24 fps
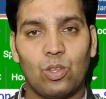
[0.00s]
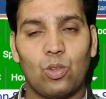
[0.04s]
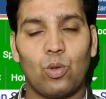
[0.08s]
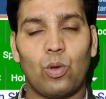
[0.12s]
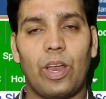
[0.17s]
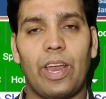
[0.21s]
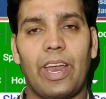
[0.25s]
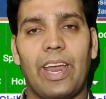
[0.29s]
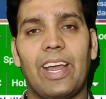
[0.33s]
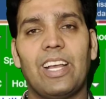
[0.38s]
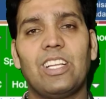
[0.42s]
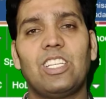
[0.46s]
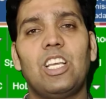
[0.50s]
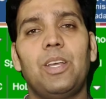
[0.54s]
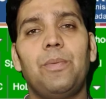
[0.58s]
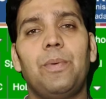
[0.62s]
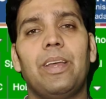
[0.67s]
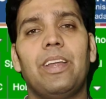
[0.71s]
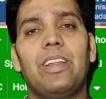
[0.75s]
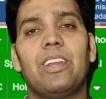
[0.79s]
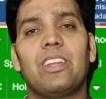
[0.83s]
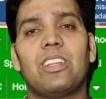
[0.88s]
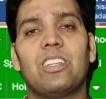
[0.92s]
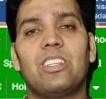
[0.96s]
तो ऐसे
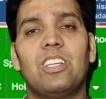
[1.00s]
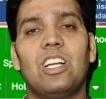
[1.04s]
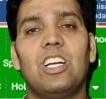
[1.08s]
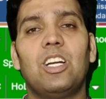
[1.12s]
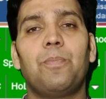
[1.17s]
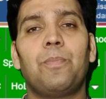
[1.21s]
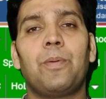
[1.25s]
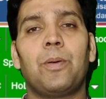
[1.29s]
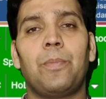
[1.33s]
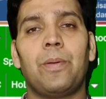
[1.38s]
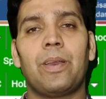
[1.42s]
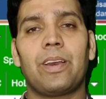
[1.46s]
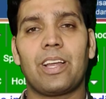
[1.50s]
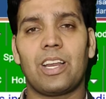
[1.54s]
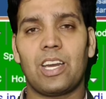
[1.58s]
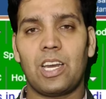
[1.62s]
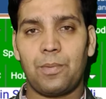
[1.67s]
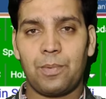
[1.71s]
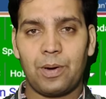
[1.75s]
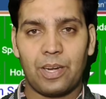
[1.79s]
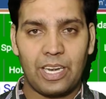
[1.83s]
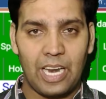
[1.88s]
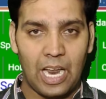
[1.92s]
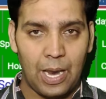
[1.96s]
में रिजल्ट प्रिपेयर
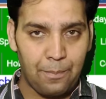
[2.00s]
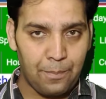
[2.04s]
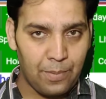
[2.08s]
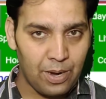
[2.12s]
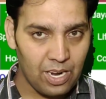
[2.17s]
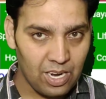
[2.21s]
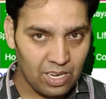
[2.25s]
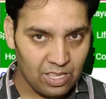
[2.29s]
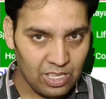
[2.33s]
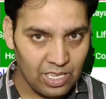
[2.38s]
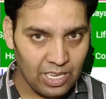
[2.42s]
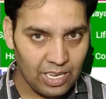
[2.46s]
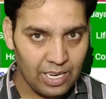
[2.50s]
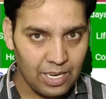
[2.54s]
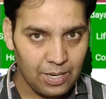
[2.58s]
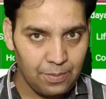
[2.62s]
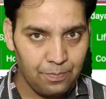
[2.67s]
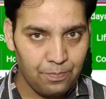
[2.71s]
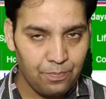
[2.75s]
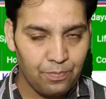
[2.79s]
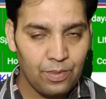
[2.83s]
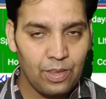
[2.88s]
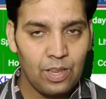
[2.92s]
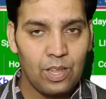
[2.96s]
करने में टाइम भी लगता है
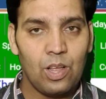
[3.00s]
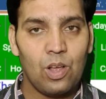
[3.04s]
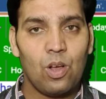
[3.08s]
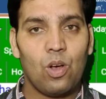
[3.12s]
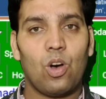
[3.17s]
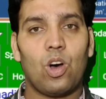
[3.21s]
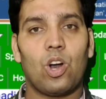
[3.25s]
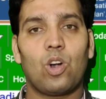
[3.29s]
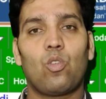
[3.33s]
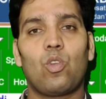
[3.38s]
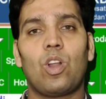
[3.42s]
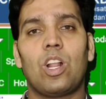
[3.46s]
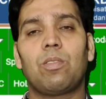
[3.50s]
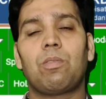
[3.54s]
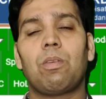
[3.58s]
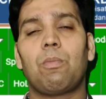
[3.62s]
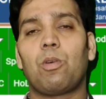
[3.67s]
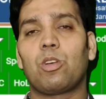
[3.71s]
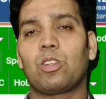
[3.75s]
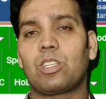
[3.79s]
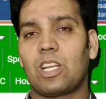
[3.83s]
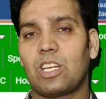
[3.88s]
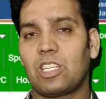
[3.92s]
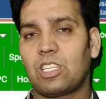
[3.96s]
और ट्वेल्थ में
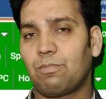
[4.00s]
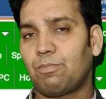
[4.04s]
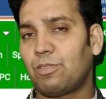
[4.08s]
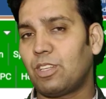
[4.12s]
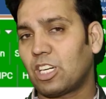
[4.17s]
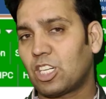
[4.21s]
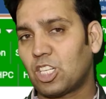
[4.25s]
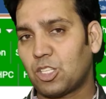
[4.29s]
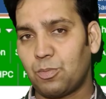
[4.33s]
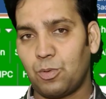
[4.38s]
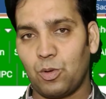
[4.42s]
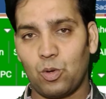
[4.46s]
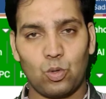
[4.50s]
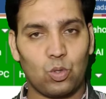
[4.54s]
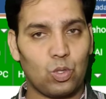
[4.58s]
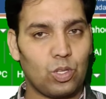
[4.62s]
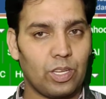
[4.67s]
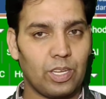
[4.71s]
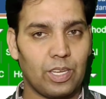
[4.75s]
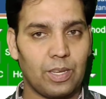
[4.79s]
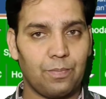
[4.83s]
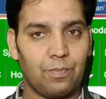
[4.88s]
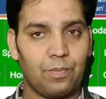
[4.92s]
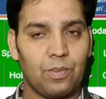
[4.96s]
बहुत सारे सब्जेक्ट्स भी होते
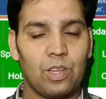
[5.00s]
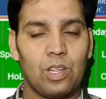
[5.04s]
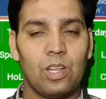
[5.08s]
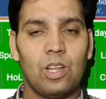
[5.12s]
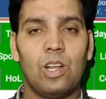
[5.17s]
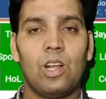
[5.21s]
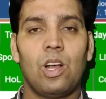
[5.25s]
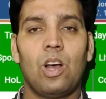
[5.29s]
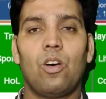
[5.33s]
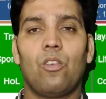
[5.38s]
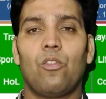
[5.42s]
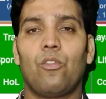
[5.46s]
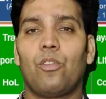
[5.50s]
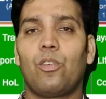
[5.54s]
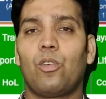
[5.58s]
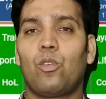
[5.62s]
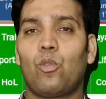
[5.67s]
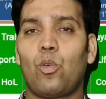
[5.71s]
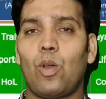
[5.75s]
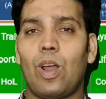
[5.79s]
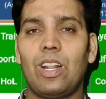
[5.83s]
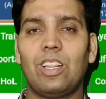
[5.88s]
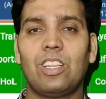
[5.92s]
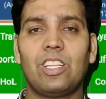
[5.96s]
हैं
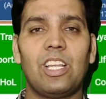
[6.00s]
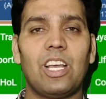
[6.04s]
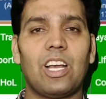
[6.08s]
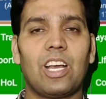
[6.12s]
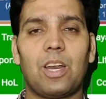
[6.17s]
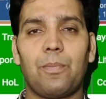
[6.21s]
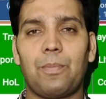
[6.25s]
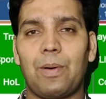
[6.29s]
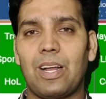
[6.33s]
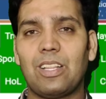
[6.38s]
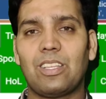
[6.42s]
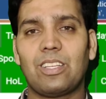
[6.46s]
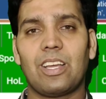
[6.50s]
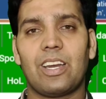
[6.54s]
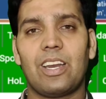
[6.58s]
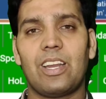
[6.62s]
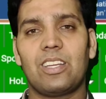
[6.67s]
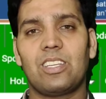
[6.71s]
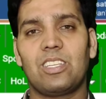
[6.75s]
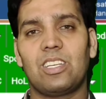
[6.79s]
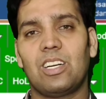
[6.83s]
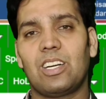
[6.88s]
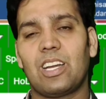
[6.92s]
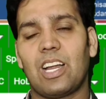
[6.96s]
ट्वेल्थ की अगर बात करें
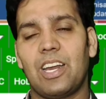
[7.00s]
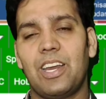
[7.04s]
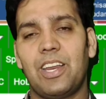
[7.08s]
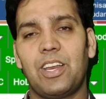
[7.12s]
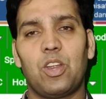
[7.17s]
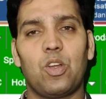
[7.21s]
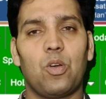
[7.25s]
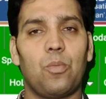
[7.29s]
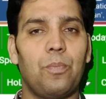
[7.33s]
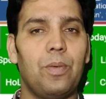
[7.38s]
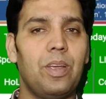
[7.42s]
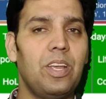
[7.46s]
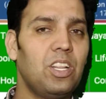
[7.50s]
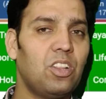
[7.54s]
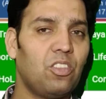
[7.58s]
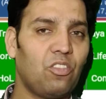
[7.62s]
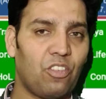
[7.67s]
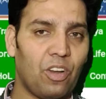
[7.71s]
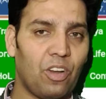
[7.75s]
रिजल्ट आने की उम्मीद